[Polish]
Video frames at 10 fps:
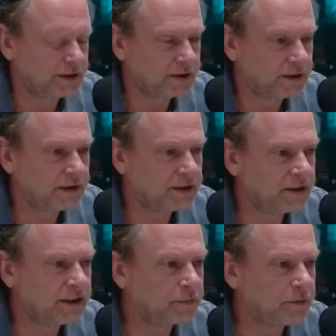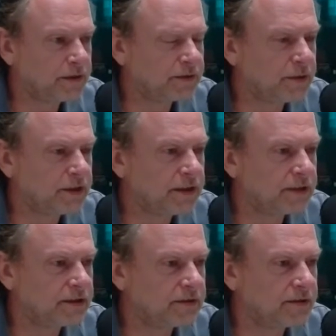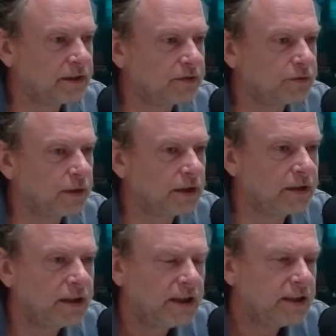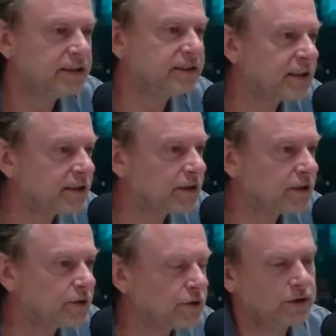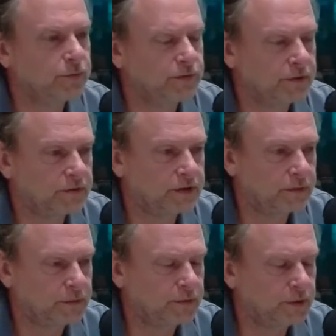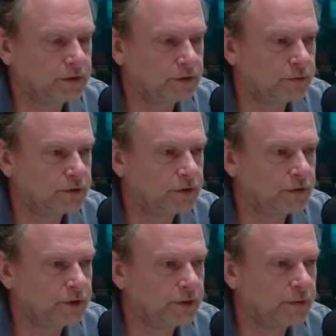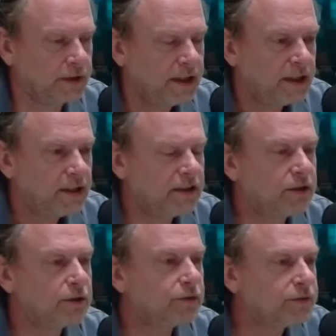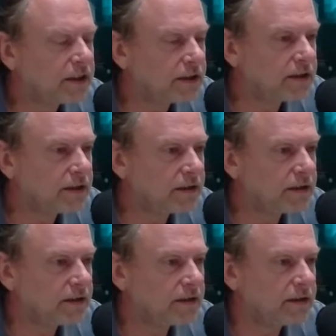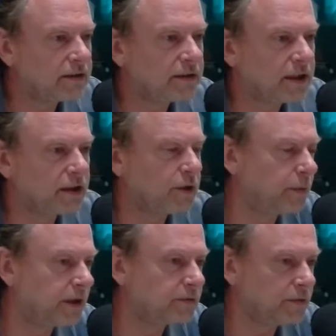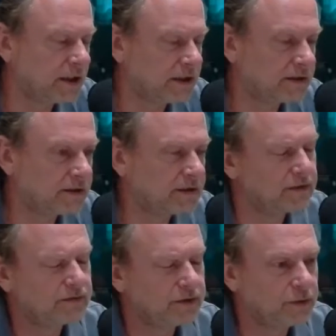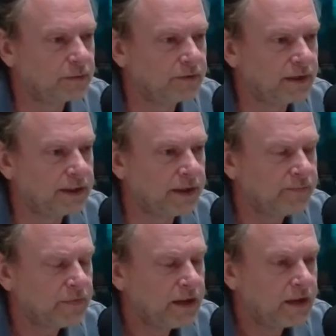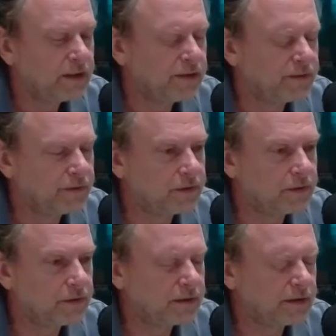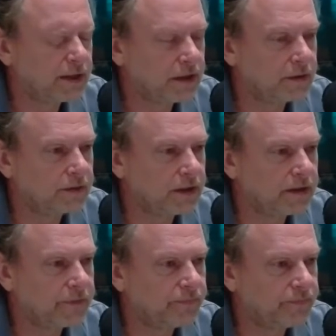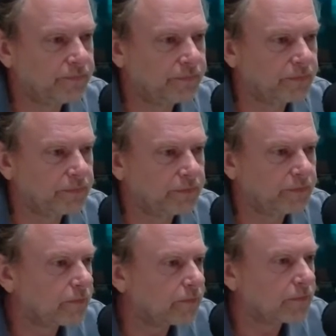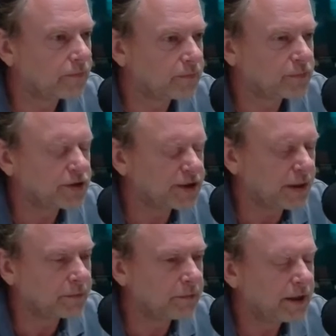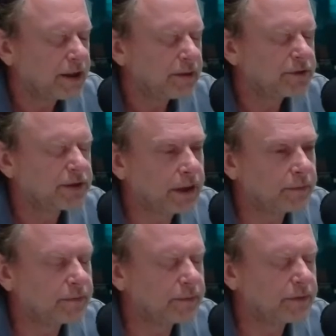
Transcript: że jeśli jest powiedzmy kryzys w Wenezueli i Stany Zjednoczone mówią, że być może użyją siły, no to wtedy e, ta ropa, która jest wydobywana w rejonie mm, przy samym, przy samym